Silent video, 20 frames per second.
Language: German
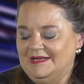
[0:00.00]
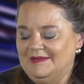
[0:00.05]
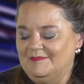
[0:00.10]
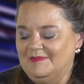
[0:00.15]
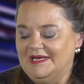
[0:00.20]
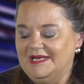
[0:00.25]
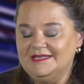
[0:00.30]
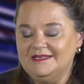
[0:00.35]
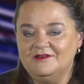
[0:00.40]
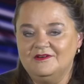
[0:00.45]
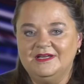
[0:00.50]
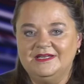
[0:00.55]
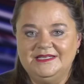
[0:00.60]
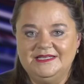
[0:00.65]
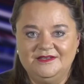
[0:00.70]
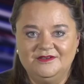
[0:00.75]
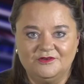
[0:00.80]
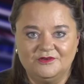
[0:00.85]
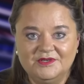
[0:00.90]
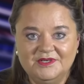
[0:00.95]
Man hat auch an
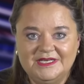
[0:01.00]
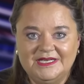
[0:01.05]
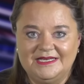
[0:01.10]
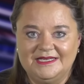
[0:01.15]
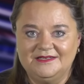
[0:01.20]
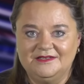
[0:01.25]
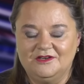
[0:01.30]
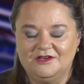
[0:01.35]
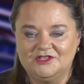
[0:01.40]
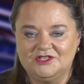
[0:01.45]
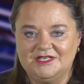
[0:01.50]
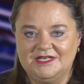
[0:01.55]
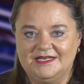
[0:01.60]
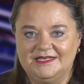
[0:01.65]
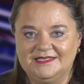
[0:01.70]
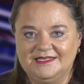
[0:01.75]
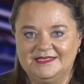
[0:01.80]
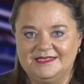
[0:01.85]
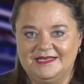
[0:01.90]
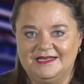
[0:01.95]
die Gründer in
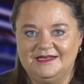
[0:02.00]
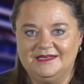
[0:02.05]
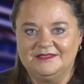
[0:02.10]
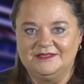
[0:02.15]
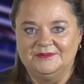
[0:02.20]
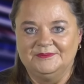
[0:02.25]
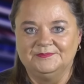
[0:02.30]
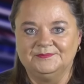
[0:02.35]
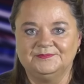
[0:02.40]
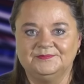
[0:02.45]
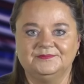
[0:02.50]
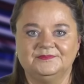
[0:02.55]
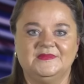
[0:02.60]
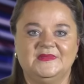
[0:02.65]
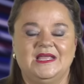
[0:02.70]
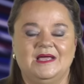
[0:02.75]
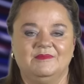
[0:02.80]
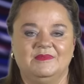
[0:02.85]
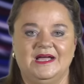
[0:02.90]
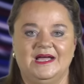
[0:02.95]
Deutschland gedacht.
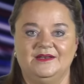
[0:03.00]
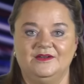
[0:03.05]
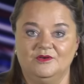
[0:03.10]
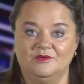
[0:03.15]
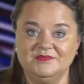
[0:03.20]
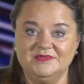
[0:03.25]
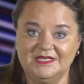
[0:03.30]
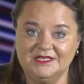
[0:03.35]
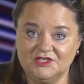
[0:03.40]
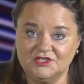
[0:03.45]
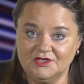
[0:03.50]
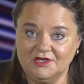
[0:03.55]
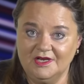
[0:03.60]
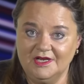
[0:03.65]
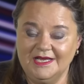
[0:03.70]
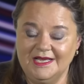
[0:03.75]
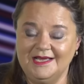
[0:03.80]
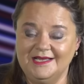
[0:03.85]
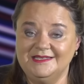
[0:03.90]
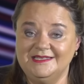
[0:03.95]
Die haben keine
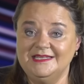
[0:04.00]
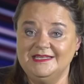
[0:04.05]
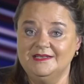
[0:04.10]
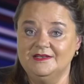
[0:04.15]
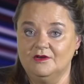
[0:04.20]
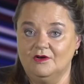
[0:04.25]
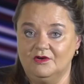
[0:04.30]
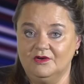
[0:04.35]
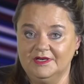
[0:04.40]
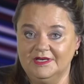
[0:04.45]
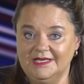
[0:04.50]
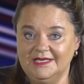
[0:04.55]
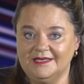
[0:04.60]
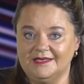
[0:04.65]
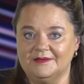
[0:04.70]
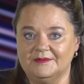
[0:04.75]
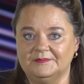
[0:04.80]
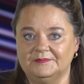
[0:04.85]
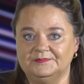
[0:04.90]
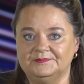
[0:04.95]
Umsatzsteuer-ID, noch
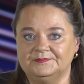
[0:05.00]
nicht.